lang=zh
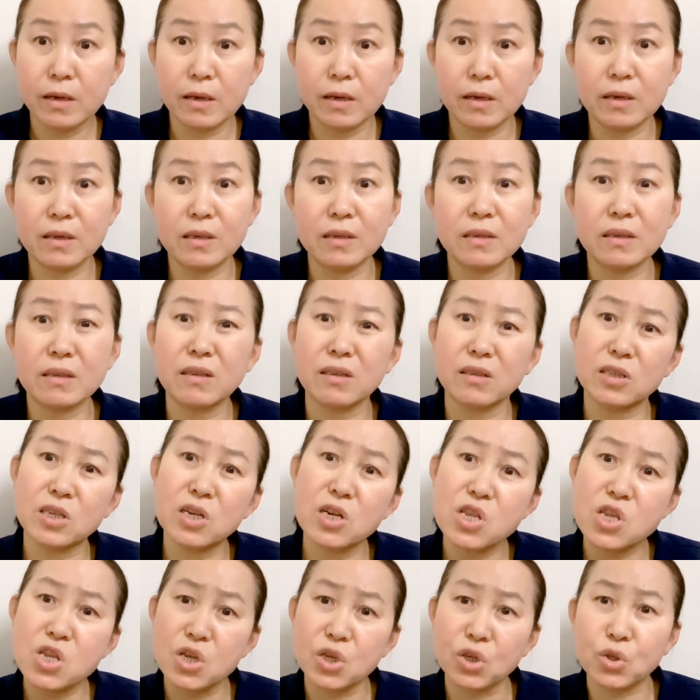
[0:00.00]
呃，可是
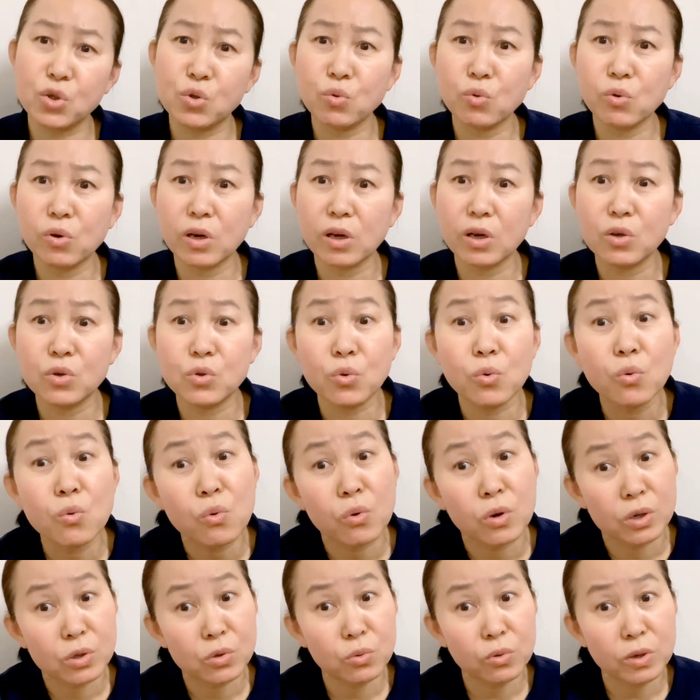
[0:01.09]
你说，如
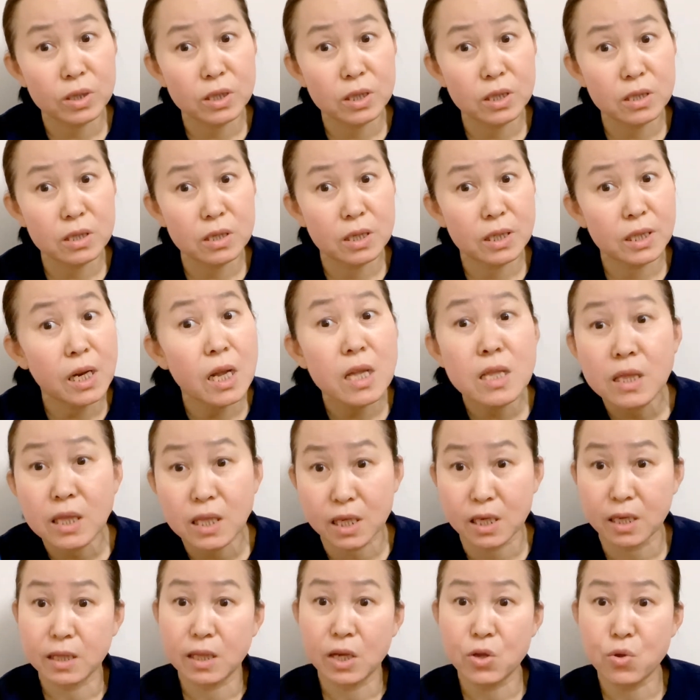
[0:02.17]
果说是身
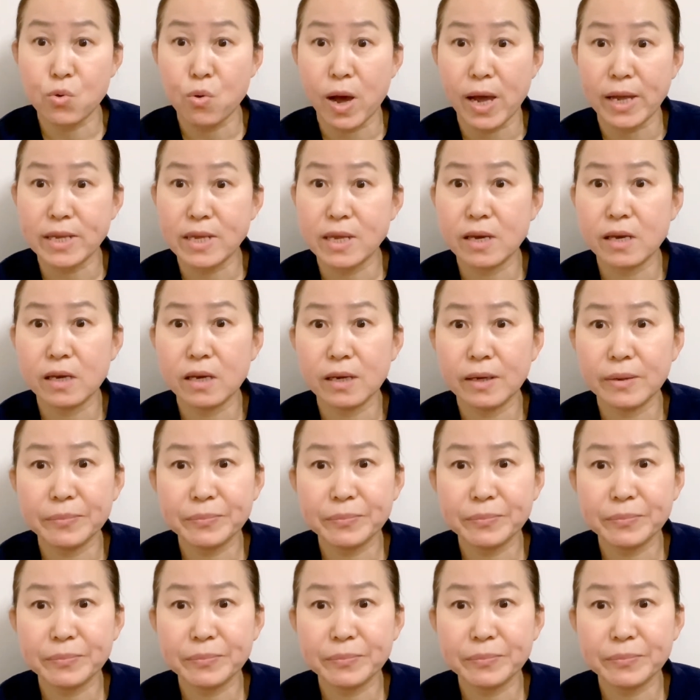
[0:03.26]
体的原因，